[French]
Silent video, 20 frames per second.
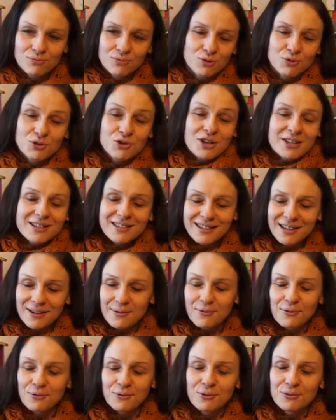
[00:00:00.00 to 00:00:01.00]
une, gêne,
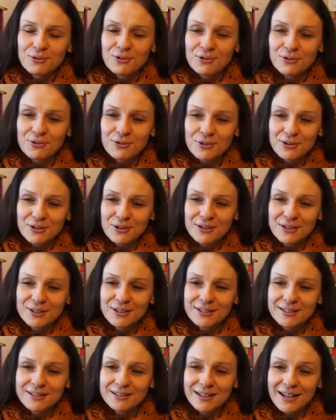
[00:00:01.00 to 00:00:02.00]
euh, une,
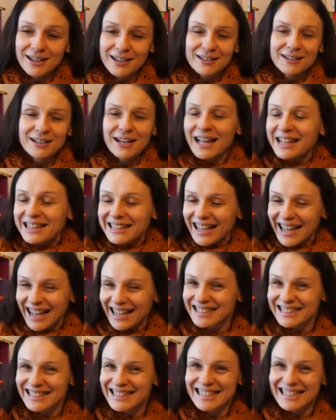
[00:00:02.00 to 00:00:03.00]
graine
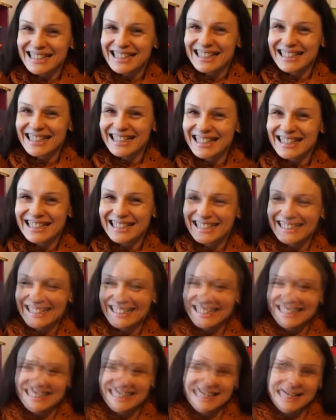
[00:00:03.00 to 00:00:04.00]
artistique.
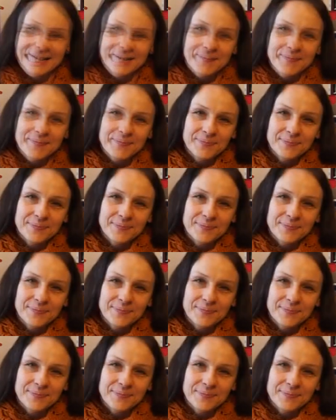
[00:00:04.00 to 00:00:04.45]
Euh. Votre